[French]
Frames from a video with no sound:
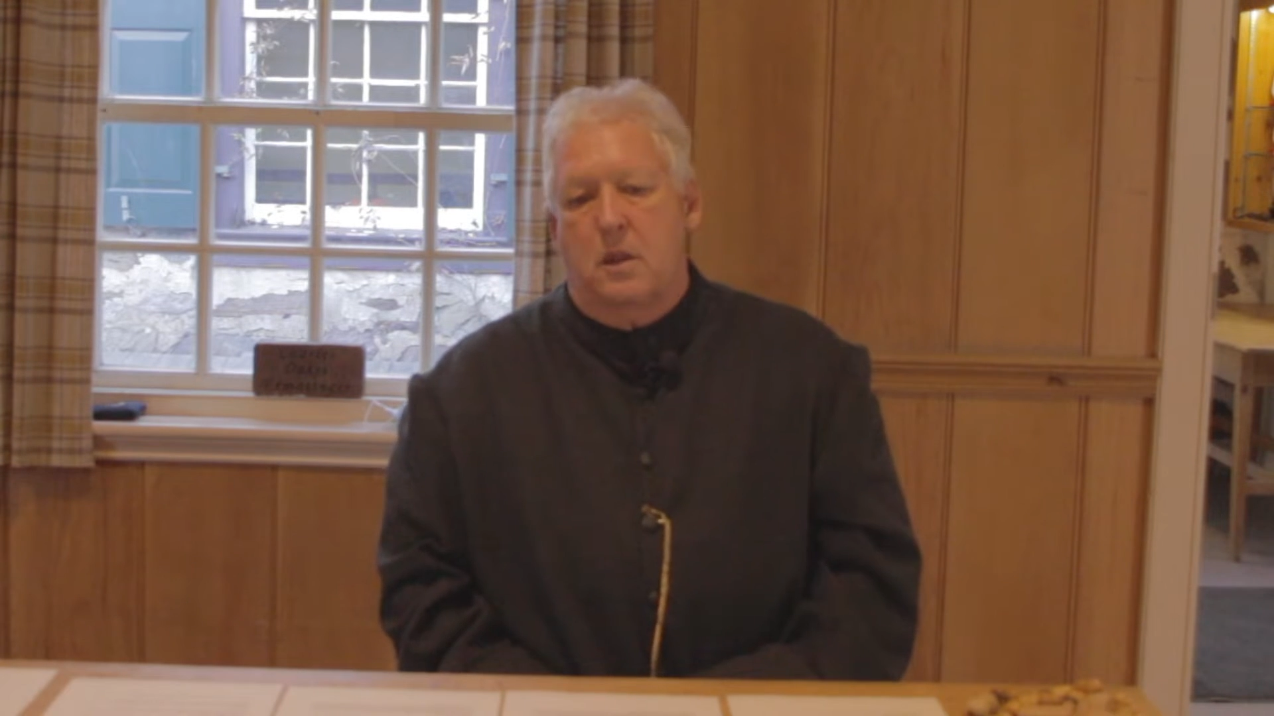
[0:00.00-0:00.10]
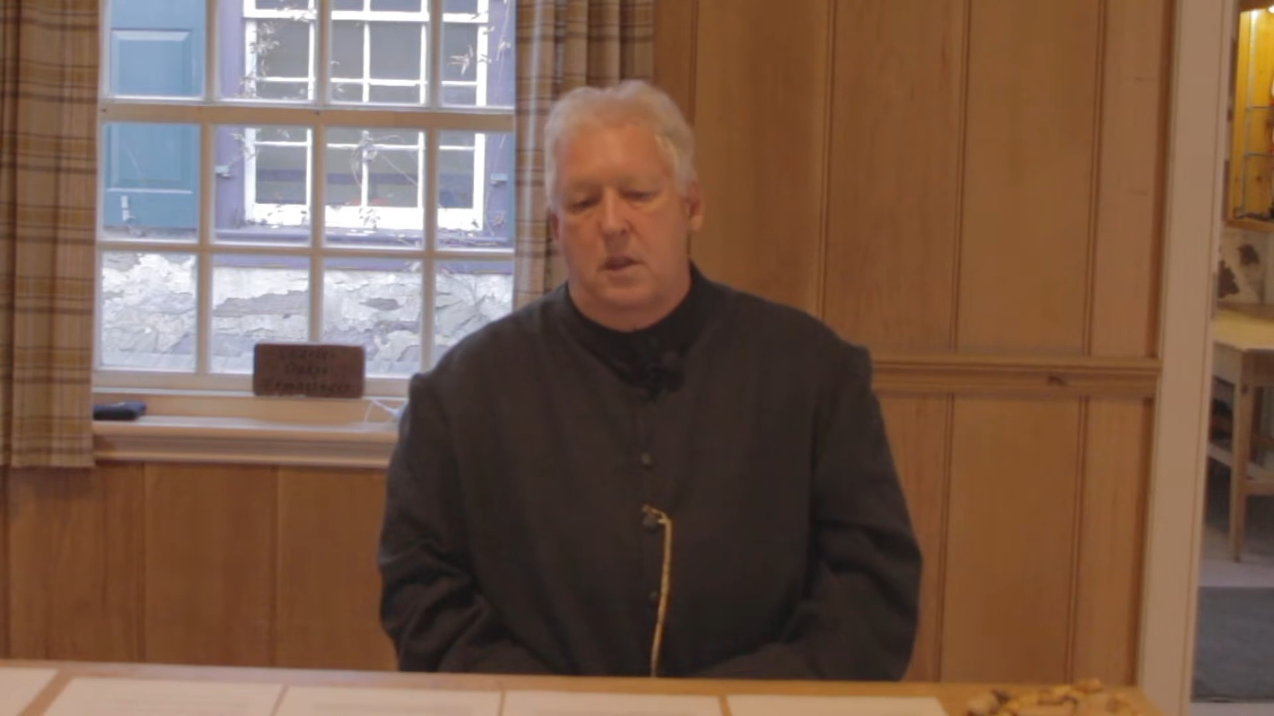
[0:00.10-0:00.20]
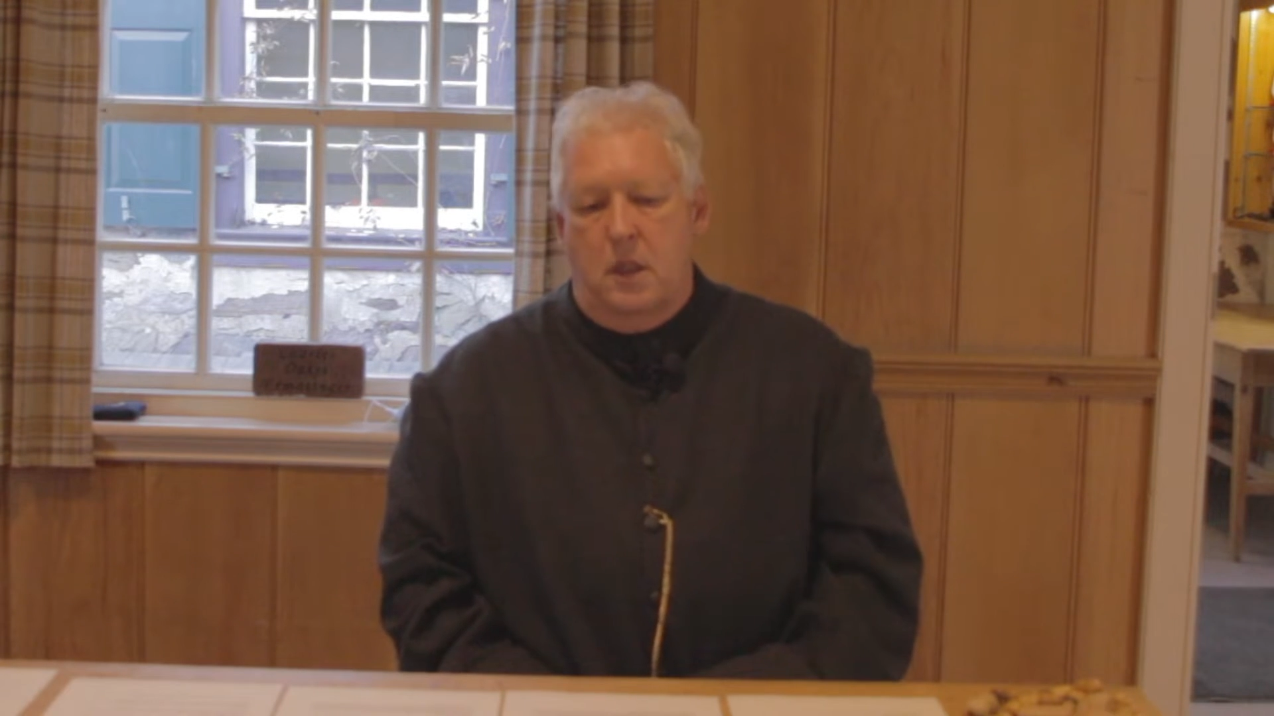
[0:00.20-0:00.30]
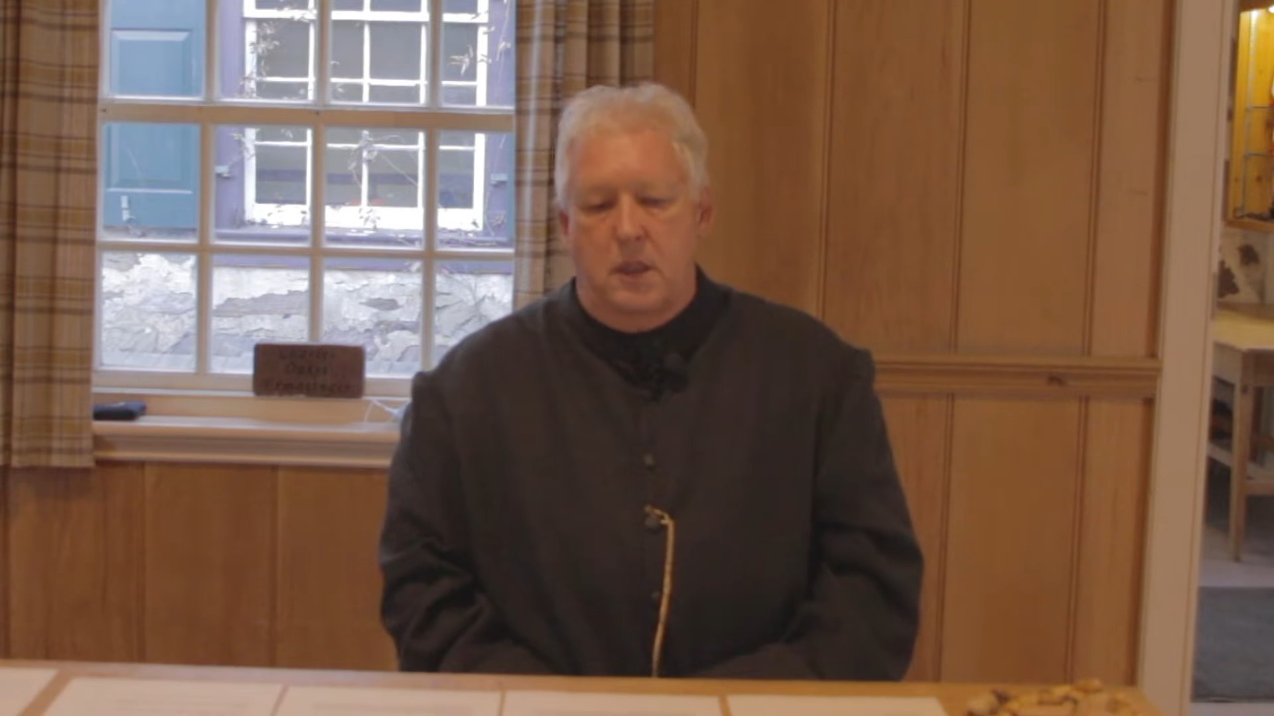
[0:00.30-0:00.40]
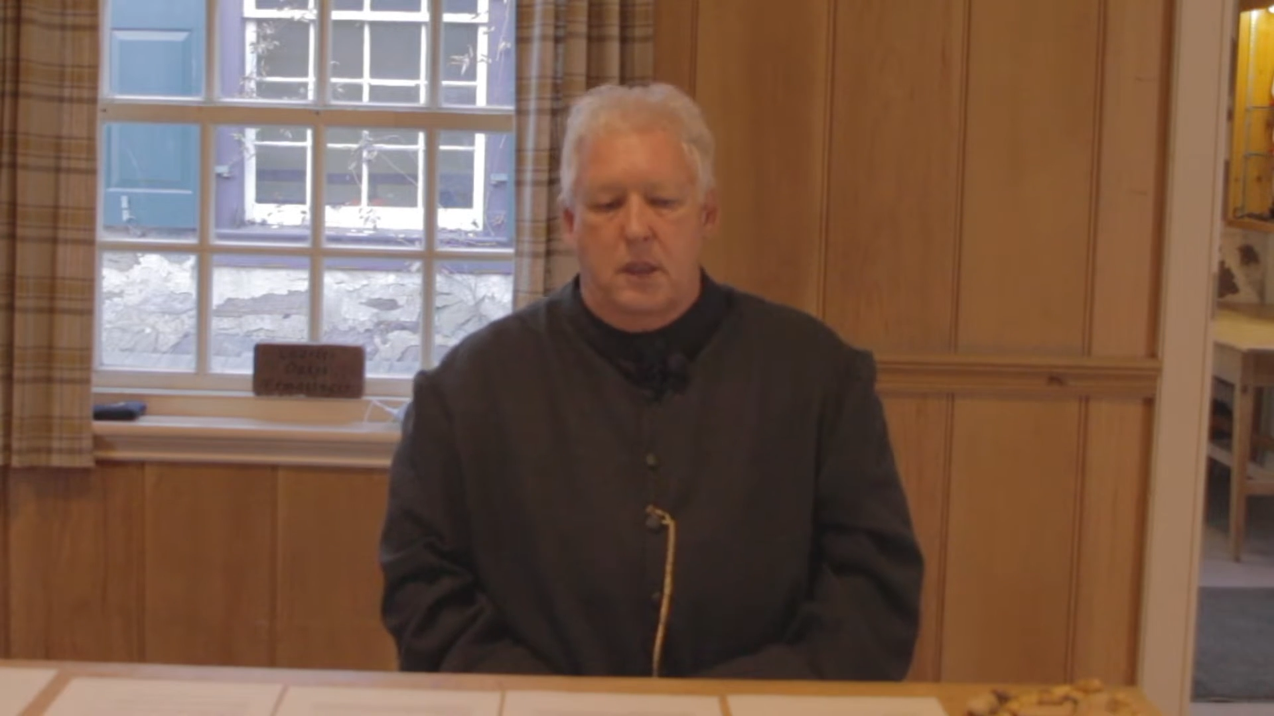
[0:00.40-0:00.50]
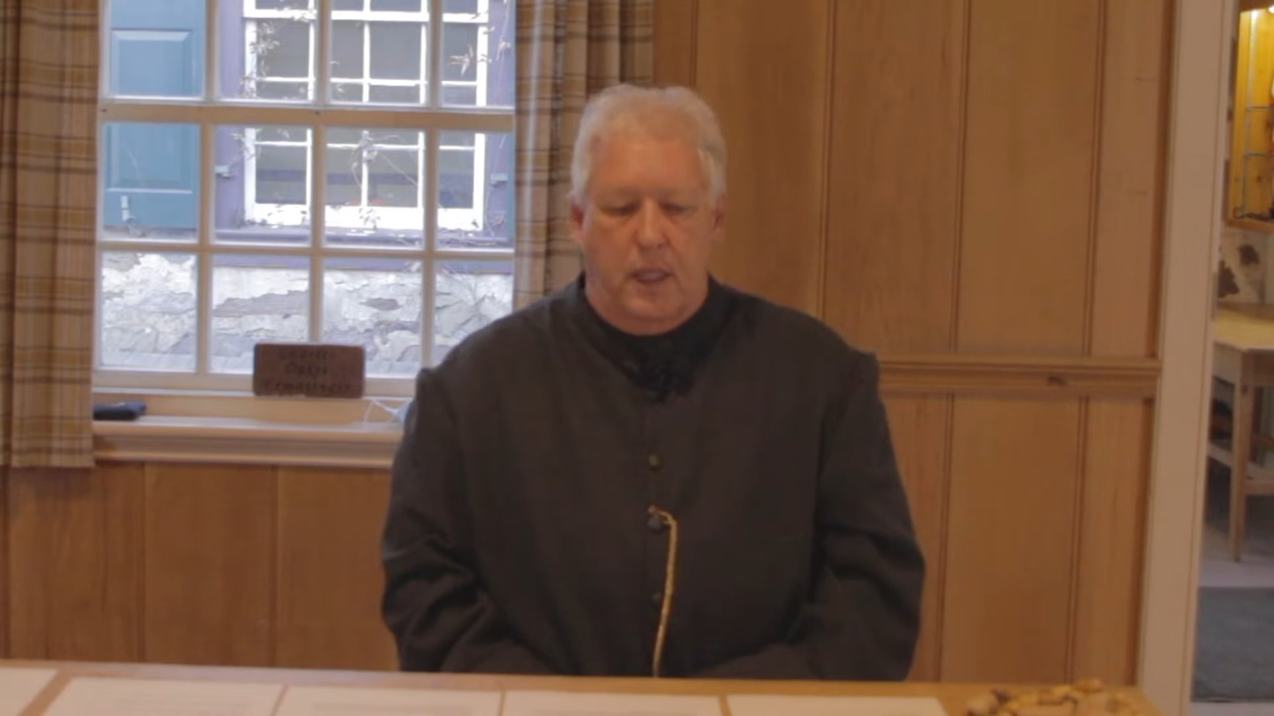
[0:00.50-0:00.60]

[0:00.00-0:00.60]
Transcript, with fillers: de notre